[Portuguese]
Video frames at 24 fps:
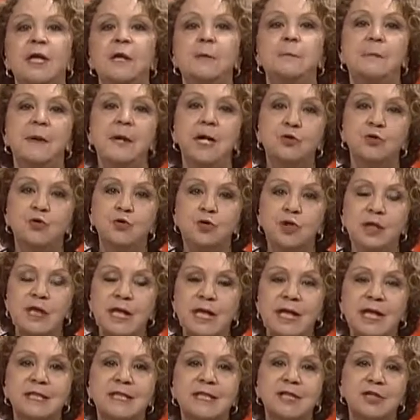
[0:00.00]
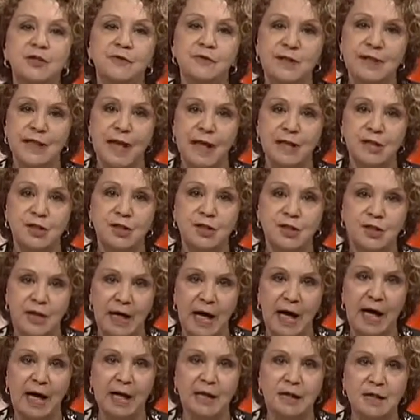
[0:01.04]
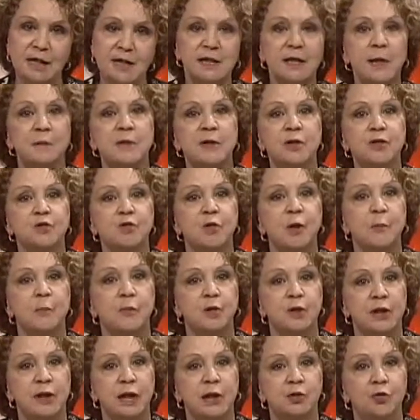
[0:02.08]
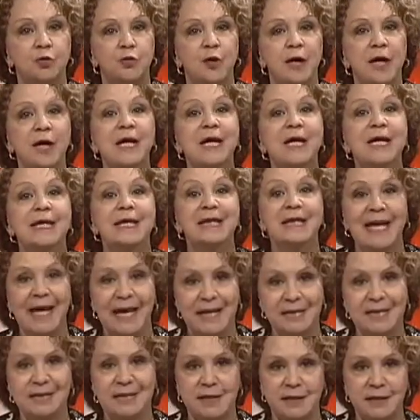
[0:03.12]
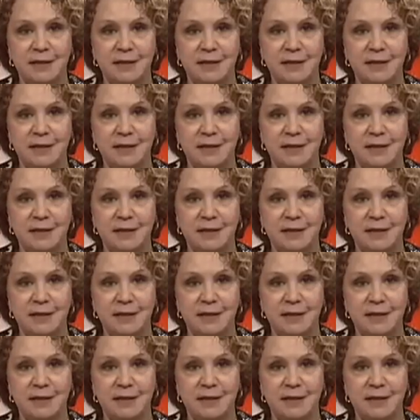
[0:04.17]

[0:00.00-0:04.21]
e prejudica as atividades diárias da pessoa portadora desta